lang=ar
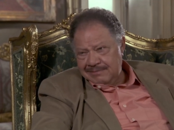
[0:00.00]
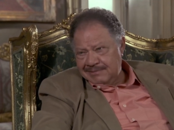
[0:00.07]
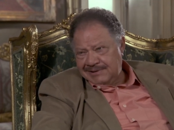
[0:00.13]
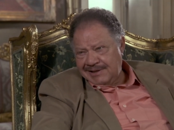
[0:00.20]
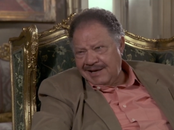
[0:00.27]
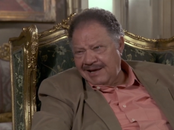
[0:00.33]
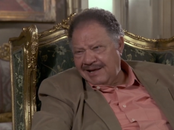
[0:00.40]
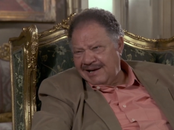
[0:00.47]

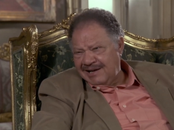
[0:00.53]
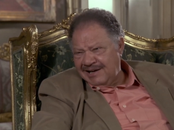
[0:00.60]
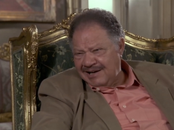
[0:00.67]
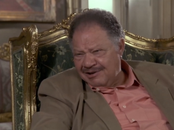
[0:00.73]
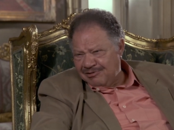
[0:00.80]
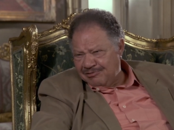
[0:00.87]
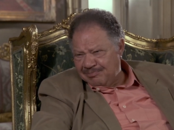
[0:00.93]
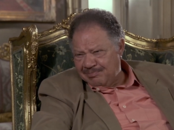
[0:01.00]
متهيألي
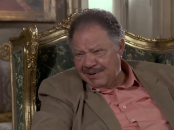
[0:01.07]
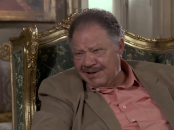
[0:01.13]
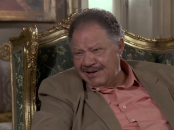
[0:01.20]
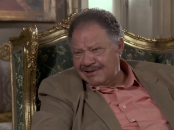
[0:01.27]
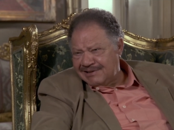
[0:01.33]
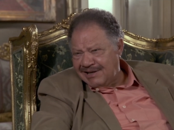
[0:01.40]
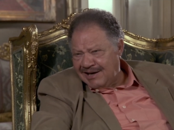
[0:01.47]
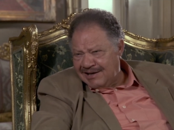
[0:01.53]
انا لو
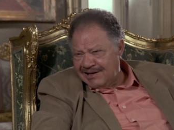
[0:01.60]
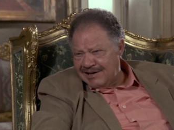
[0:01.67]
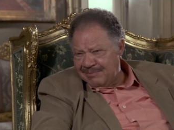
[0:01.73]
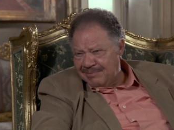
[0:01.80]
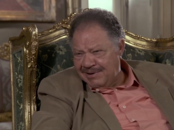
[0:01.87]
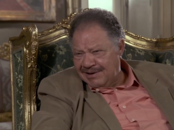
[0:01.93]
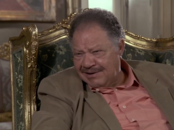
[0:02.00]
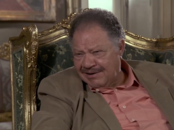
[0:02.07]
ميلت على
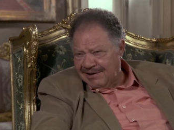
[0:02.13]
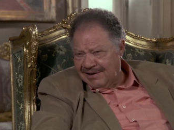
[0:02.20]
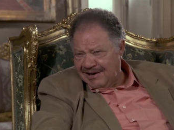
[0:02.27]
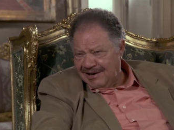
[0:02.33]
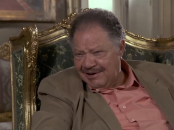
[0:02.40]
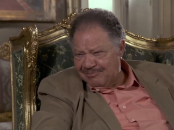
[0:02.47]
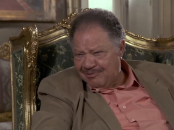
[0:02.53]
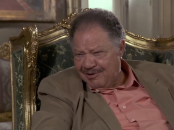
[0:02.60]
نبيل
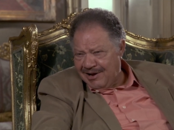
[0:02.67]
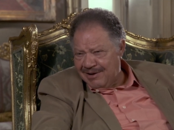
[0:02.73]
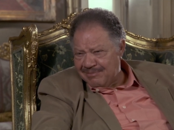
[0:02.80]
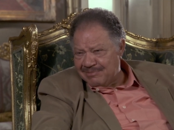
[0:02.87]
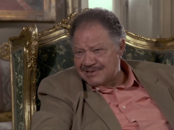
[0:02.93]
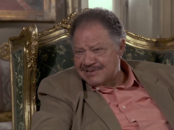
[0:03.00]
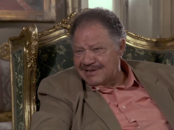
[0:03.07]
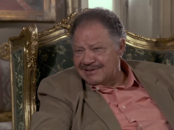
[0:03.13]
راجح
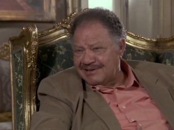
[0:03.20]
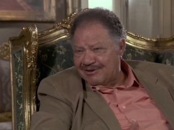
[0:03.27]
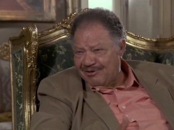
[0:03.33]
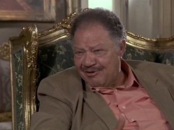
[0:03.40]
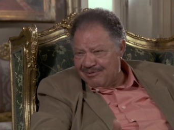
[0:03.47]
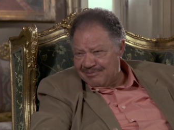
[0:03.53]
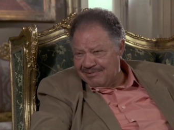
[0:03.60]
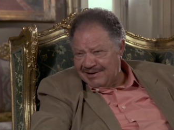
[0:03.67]
المحامي
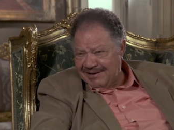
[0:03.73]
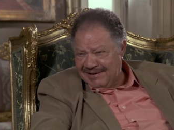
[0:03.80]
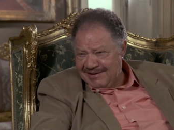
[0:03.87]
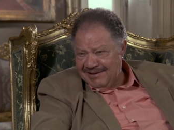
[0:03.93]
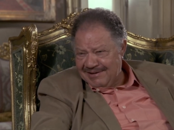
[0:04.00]
صديق عمري